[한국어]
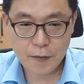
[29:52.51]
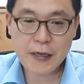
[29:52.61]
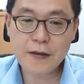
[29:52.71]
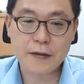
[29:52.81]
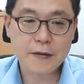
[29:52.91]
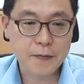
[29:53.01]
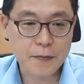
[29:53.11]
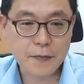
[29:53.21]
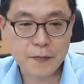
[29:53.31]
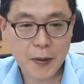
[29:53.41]
필드.
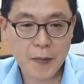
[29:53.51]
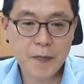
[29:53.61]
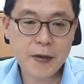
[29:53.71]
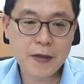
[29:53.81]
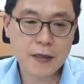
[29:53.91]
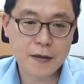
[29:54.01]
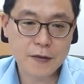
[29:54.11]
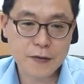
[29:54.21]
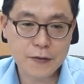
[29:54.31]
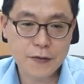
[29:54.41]
멤버 필드가 되는
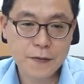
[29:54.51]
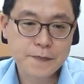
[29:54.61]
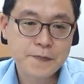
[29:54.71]
거죠. 그죠?